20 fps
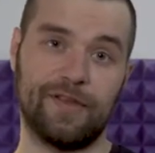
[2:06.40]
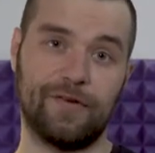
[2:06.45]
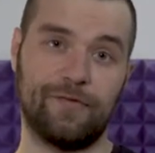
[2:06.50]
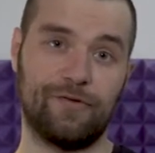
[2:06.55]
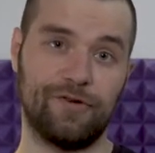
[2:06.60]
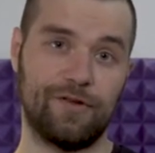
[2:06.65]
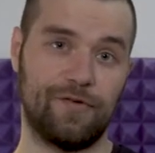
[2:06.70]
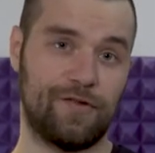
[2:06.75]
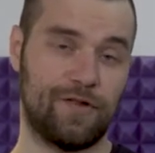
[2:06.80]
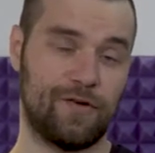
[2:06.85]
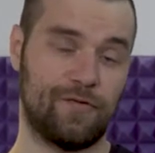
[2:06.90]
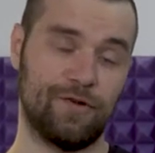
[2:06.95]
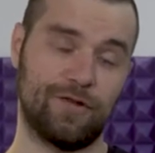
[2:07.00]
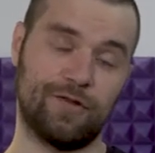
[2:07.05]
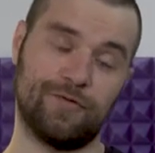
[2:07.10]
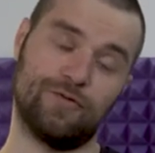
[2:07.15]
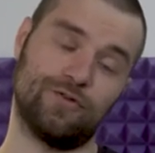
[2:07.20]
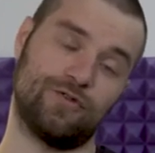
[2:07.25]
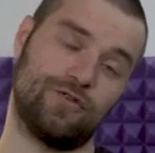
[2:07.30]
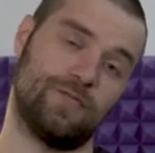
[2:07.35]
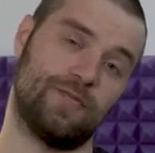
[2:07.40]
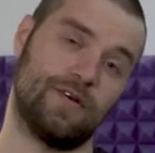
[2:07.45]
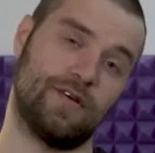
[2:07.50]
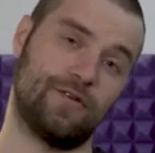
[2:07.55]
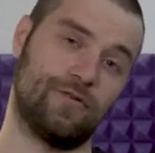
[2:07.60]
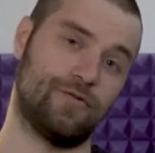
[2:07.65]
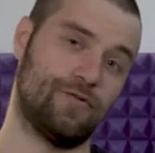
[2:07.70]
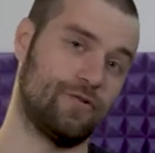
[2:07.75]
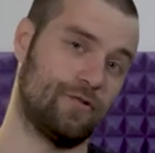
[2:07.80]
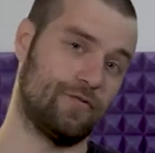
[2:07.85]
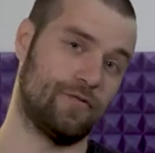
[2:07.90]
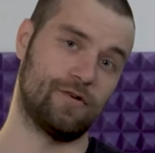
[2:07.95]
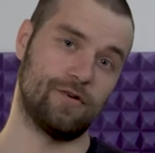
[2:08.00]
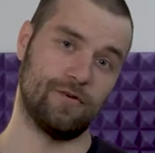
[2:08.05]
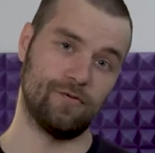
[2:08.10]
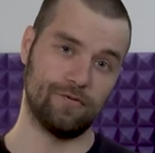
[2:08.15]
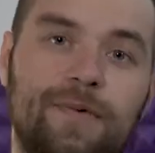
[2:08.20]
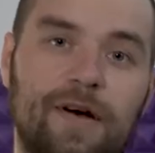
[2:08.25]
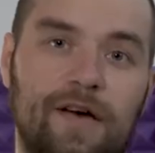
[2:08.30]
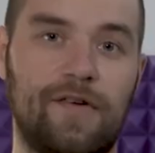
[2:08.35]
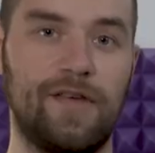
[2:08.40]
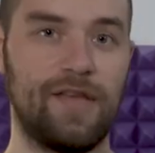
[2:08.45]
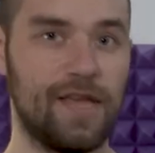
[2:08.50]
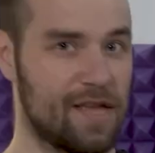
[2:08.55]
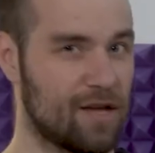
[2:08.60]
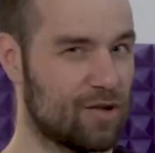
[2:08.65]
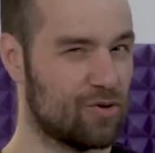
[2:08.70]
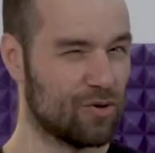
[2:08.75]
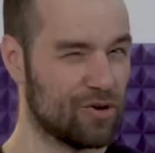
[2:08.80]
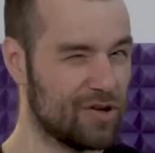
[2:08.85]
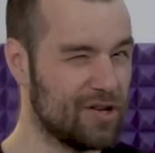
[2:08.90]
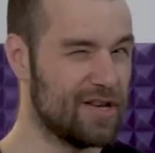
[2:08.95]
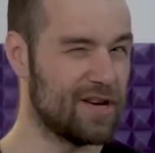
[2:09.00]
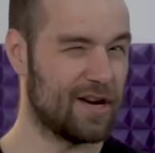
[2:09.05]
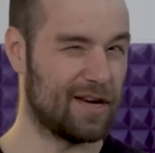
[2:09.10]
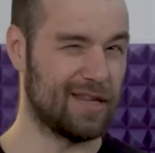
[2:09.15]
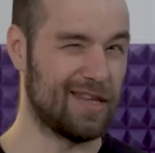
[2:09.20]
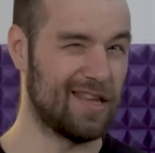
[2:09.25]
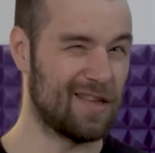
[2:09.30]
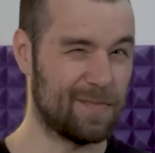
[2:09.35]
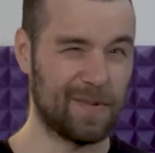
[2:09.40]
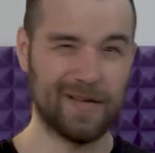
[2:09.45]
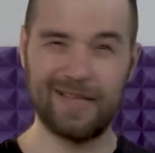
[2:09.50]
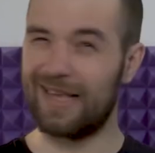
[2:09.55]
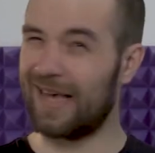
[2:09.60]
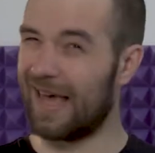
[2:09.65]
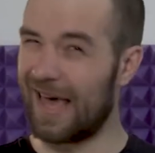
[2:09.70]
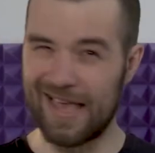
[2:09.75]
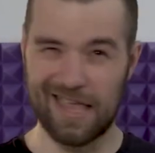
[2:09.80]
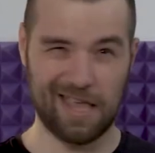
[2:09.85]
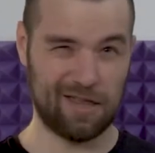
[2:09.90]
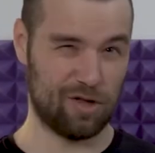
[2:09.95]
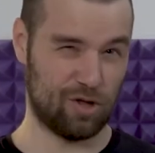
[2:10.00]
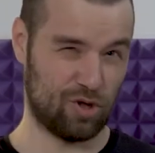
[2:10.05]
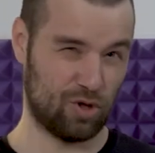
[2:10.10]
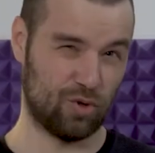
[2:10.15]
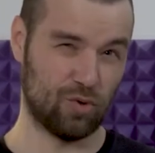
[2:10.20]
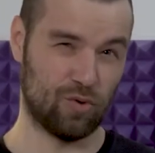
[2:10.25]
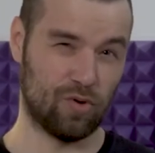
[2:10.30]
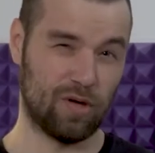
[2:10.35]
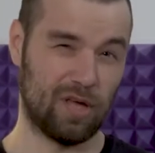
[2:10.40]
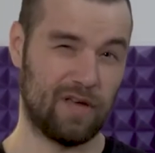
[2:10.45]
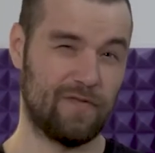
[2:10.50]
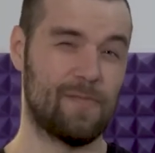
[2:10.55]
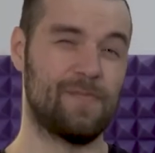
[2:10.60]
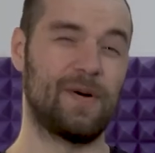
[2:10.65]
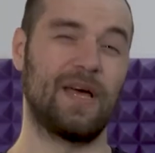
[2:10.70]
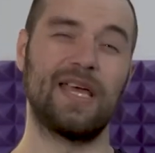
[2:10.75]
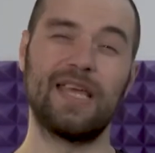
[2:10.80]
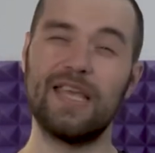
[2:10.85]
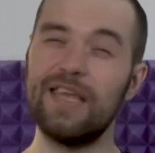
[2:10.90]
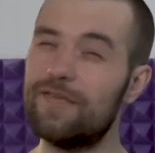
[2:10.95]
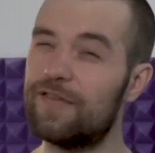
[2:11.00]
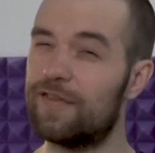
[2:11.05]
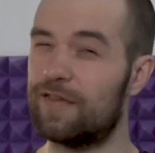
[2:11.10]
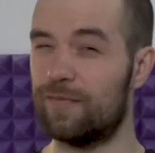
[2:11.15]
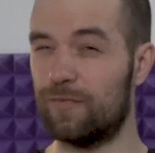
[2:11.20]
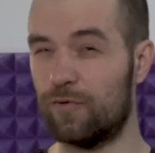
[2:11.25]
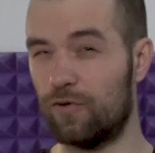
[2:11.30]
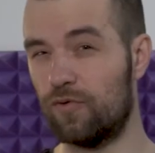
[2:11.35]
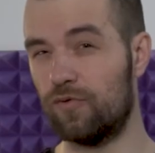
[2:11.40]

на фоне всего того, что происходит вокруг, проведение турнира, несмотря ни на что и вопреки всему,